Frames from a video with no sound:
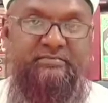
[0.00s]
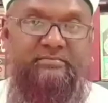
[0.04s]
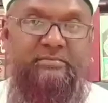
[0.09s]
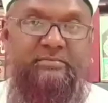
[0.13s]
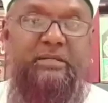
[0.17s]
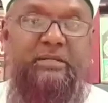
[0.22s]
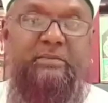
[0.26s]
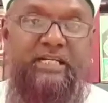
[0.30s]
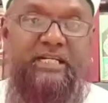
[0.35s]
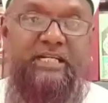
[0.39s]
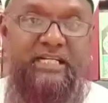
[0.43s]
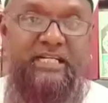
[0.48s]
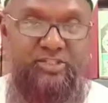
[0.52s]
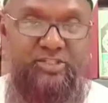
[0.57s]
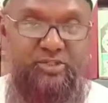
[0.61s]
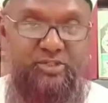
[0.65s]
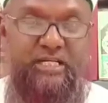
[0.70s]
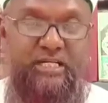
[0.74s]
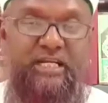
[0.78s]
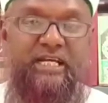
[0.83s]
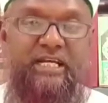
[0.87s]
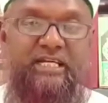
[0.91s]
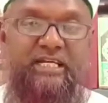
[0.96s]
பெருமானார்
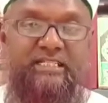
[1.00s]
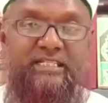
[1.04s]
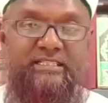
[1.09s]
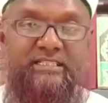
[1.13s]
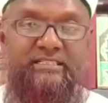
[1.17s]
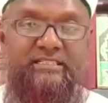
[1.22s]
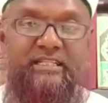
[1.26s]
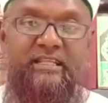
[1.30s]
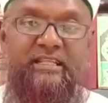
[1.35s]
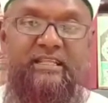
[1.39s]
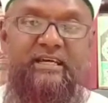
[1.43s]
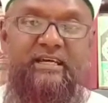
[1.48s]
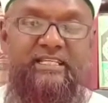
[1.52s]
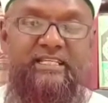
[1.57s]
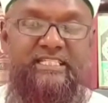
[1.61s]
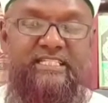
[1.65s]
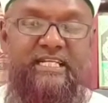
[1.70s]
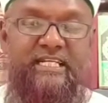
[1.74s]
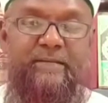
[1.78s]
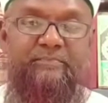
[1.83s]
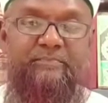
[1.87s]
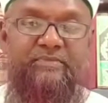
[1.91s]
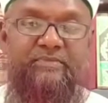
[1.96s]
சொன்னாங்க சல்லா அலி
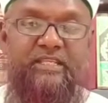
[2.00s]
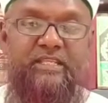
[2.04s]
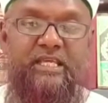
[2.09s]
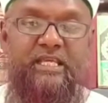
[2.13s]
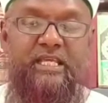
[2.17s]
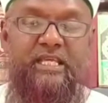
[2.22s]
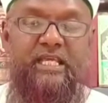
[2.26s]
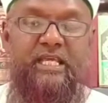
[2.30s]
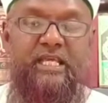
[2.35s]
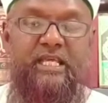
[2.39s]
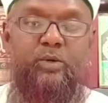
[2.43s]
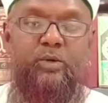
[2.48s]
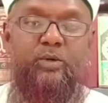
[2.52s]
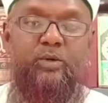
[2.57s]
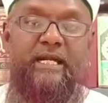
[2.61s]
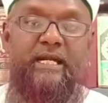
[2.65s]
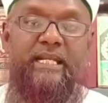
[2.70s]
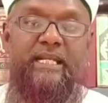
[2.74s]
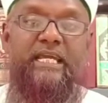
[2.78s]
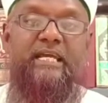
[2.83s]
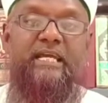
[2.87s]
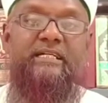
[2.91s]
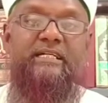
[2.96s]
செல்லம் ஒரு
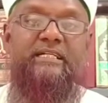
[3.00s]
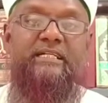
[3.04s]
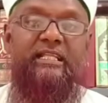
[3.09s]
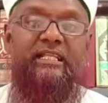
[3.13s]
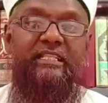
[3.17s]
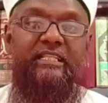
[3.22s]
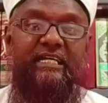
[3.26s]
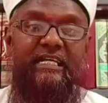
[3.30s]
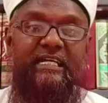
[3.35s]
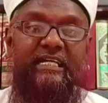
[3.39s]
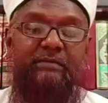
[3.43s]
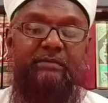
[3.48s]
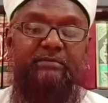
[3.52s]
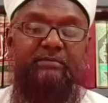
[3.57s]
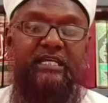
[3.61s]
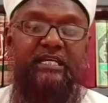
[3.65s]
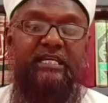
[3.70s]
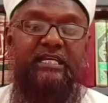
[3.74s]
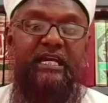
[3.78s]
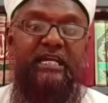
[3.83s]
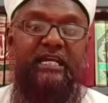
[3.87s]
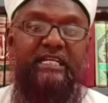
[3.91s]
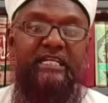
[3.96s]
அடியானுக்கு அல்லாஹ்
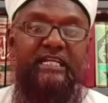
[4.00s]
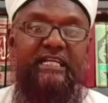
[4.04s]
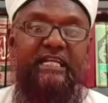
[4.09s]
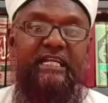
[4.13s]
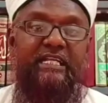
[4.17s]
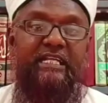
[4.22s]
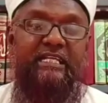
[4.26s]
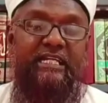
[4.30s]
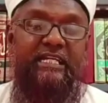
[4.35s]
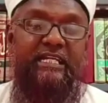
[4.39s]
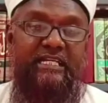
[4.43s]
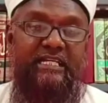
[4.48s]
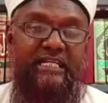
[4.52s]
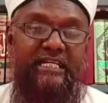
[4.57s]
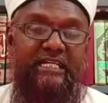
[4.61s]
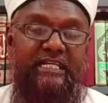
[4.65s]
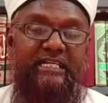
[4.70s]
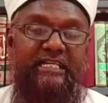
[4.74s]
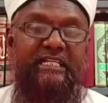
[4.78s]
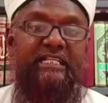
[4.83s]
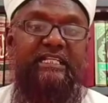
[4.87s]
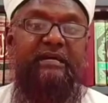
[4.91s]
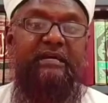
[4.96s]
நன்மையை நாடினால் அந்த
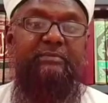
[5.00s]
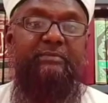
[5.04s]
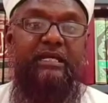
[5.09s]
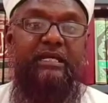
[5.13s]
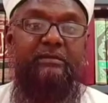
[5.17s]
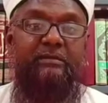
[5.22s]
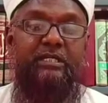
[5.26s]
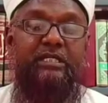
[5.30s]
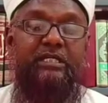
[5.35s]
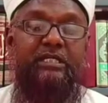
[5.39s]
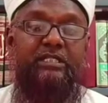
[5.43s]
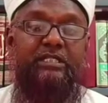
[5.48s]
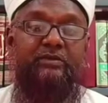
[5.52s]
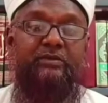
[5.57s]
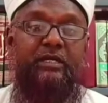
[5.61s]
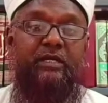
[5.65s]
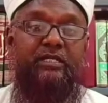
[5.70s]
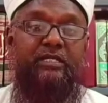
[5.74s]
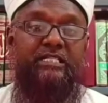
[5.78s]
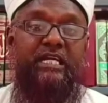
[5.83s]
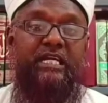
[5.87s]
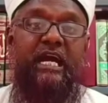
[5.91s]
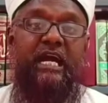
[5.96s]
அடியானை அல்லாஹ்
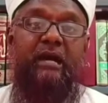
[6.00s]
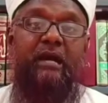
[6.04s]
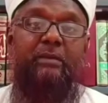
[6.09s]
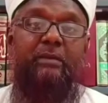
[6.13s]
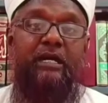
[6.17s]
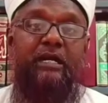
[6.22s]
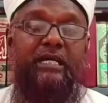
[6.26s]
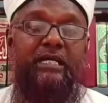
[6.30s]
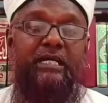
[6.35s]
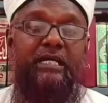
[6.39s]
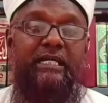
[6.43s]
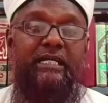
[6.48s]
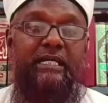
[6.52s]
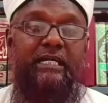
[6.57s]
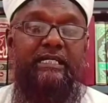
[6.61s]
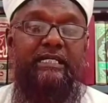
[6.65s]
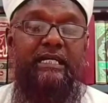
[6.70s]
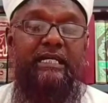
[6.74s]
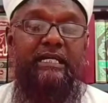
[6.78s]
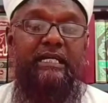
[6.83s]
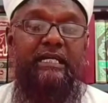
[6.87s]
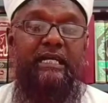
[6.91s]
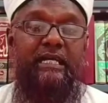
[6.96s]
பயன்படுத்துவான் சஹாபாக்கள்
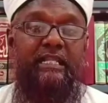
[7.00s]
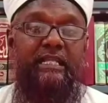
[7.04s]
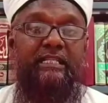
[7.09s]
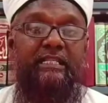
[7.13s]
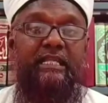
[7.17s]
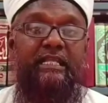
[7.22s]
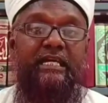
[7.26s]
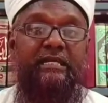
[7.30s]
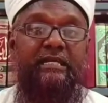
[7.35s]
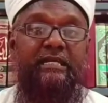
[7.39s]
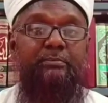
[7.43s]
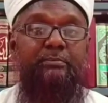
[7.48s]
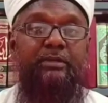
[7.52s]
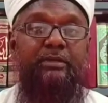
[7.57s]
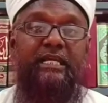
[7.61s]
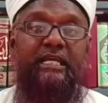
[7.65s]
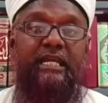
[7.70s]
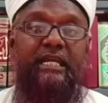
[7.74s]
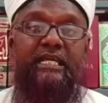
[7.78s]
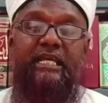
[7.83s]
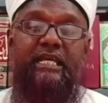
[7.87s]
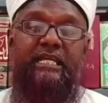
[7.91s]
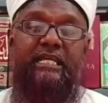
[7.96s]
கேட்டார்கள் அல்லாஹ் எப்படி
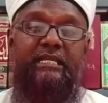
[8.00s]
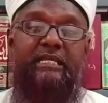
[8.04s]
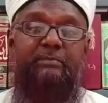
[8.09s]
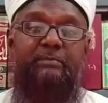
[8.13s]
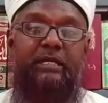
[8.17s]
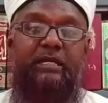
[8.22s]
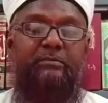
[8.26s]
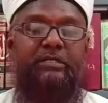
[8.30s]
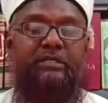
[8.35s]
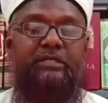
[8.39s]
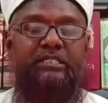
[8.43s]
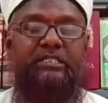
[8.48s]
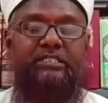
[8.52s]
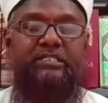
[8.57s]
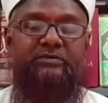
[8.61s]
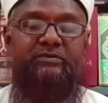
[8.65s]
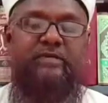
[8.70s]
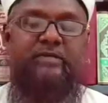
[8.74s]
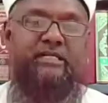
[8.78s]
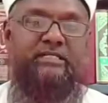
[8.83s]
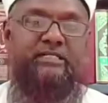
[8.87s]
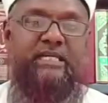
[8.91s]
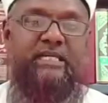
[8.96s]
அடியானை
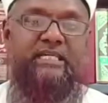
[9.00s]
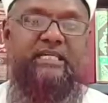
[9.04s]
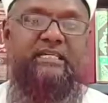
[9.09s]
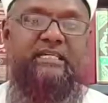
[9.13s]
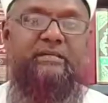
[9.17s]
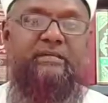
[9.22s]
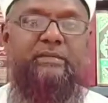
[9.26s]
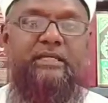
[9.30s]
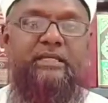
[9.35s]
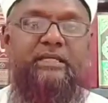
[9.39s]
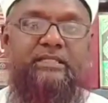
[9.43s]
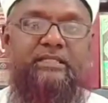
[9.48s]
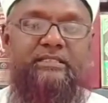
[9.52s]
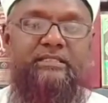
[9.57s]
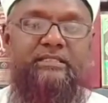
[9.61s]
பயன்படுத்துவான் நாயகமே